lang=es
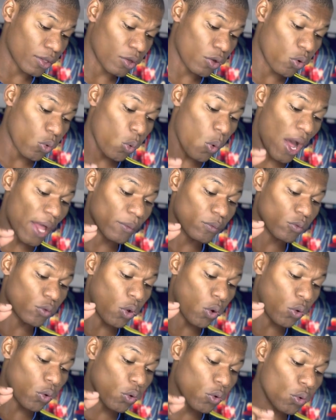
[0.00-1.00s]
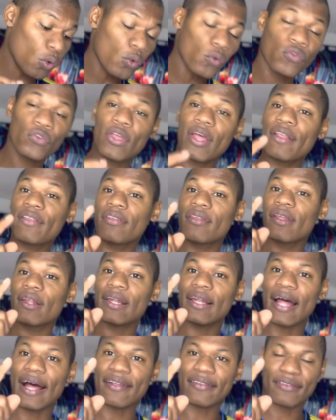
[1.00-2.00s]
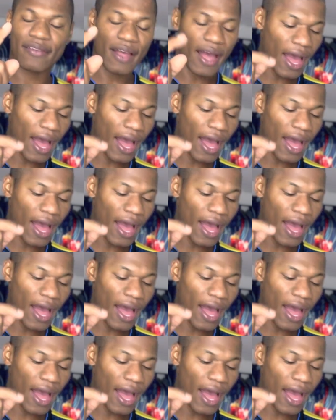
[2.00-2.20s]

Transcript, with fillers: cuando cruces las